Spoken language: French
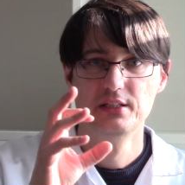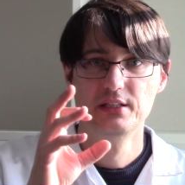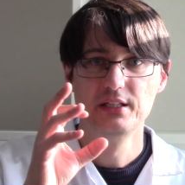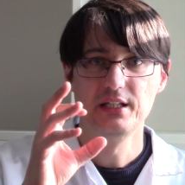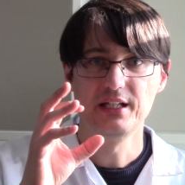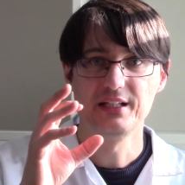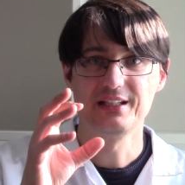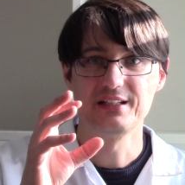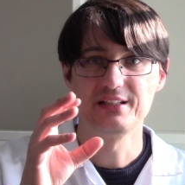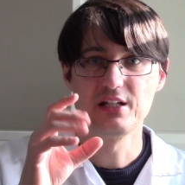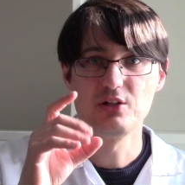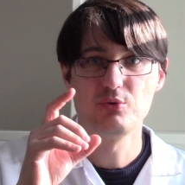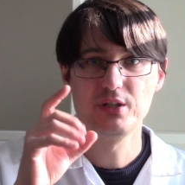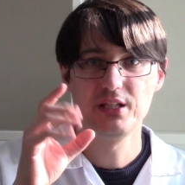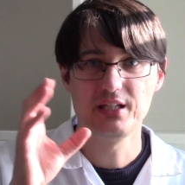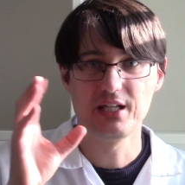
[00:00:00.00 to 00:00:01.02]
et Tania
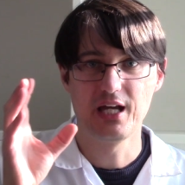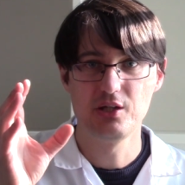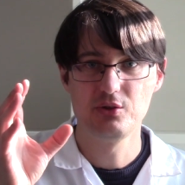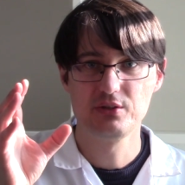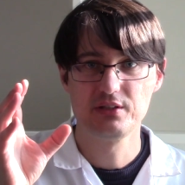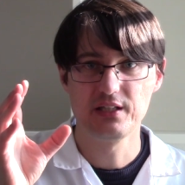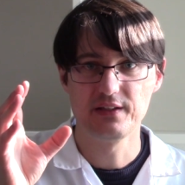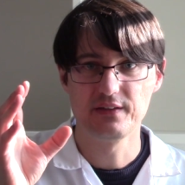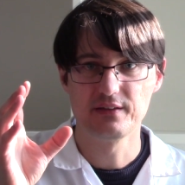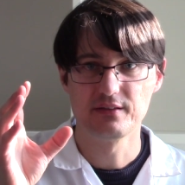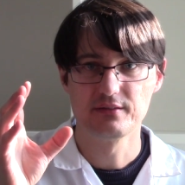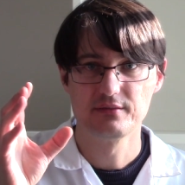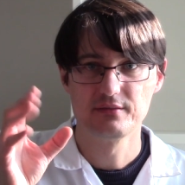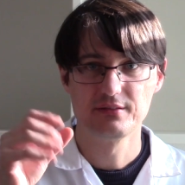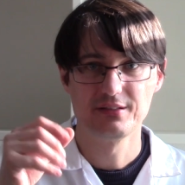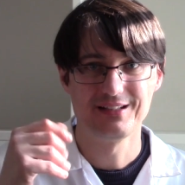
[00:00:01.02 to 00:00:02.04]
Louis a une thèse.
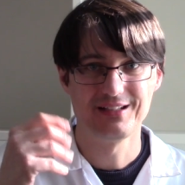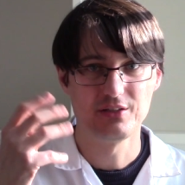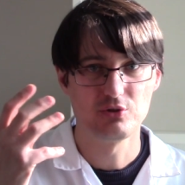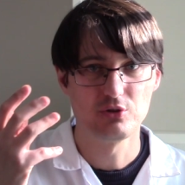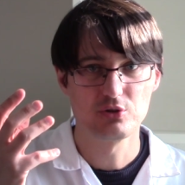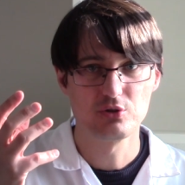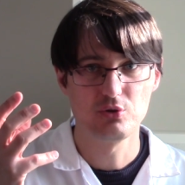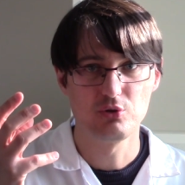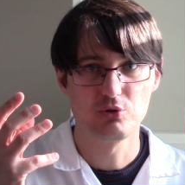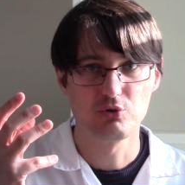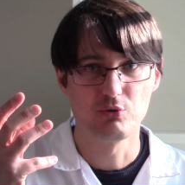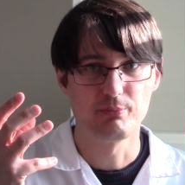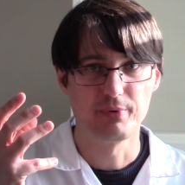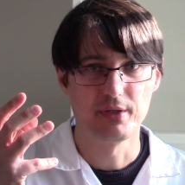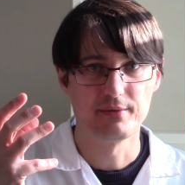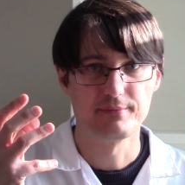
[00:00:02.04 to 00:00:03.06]
Les autres ne le sont
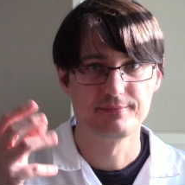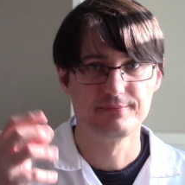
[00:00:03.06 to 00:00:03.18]
pas.